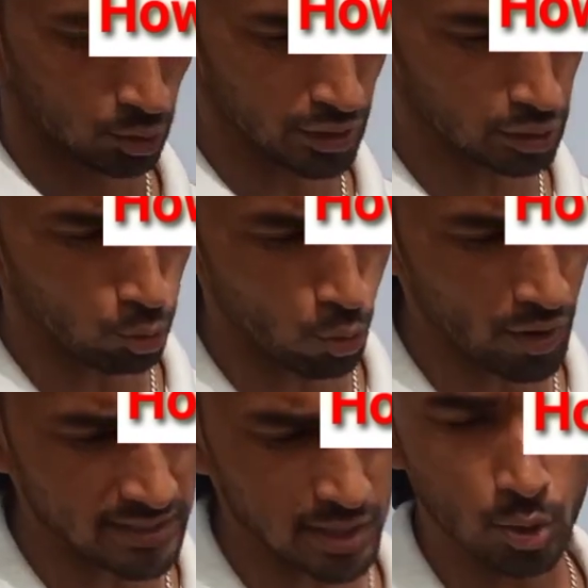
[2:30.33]
तो ये
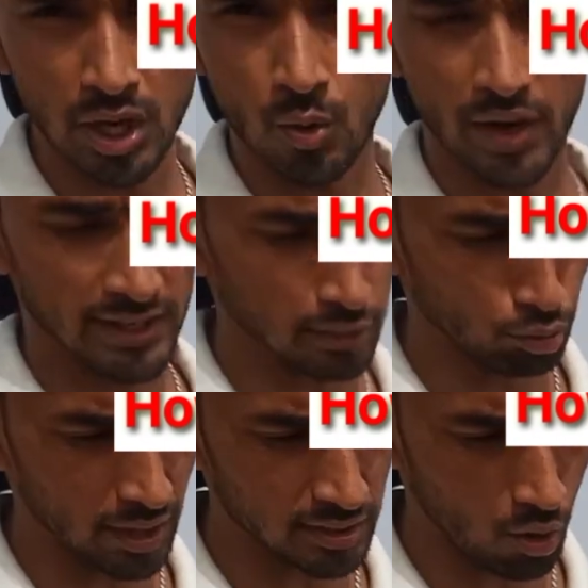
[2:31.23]
थोड़ा सा उठा हुआ है ये
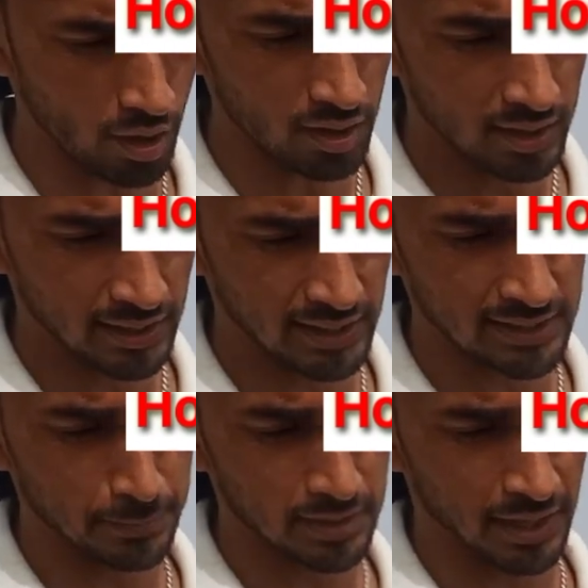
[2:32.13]
थोड़ा सा और इधर
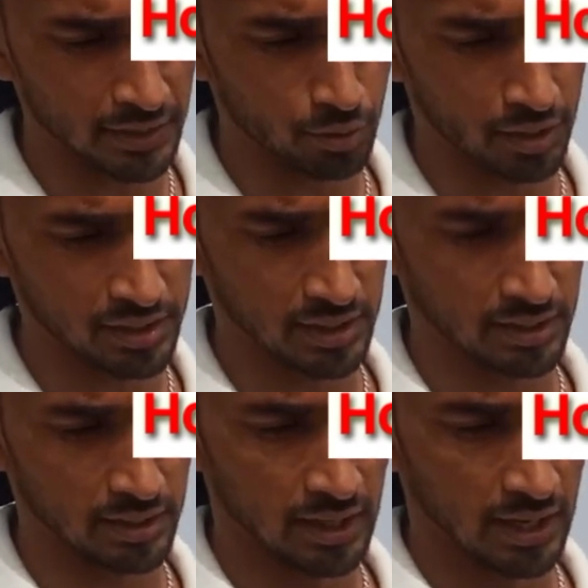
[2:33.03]
से भी स्लांटेड होना चाहिए
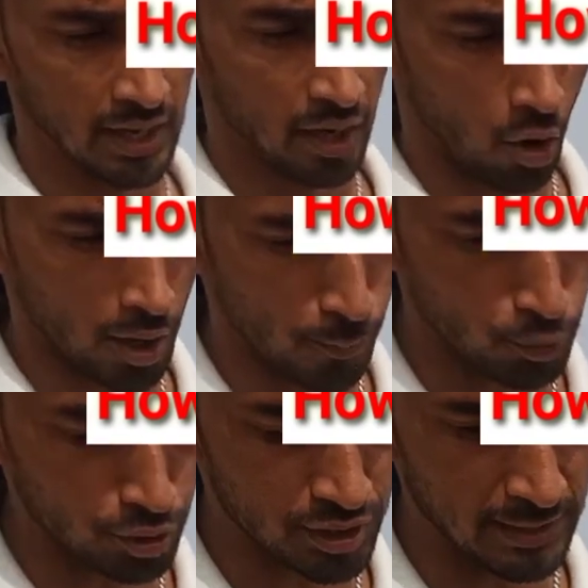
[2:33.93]
था और
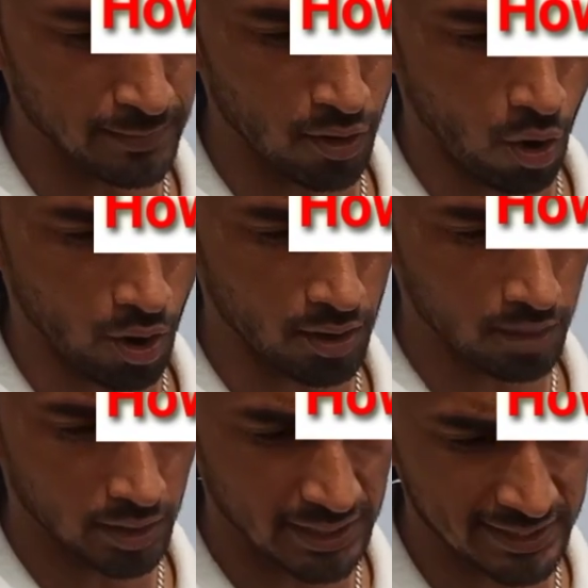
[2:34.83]
जो सीम है वो और
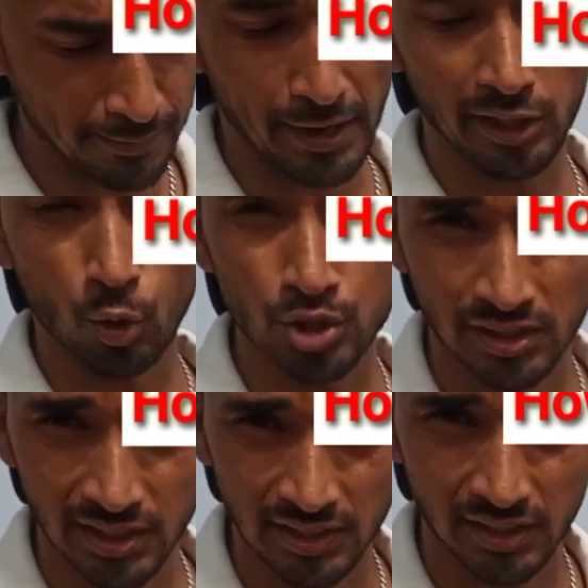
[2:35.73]
इससे बेटर हो
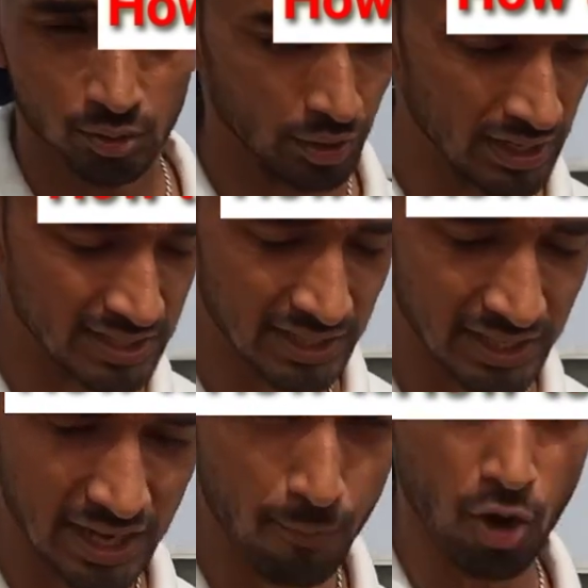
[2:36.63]
सकता था तो इस
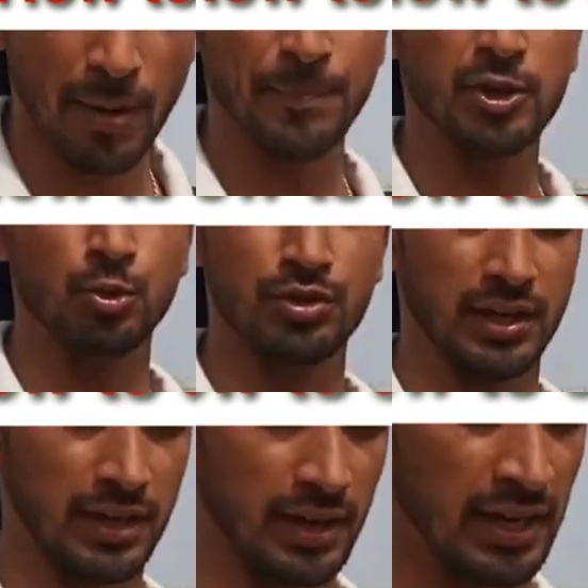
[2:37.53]
तरीके के बॉल आपने चूज़
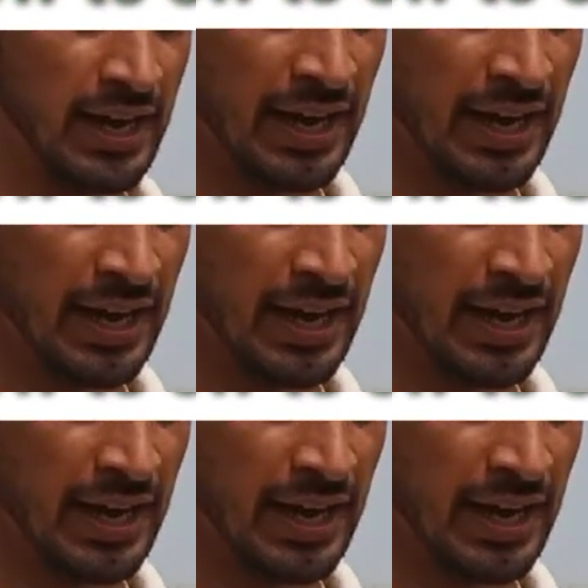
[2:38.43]
करना है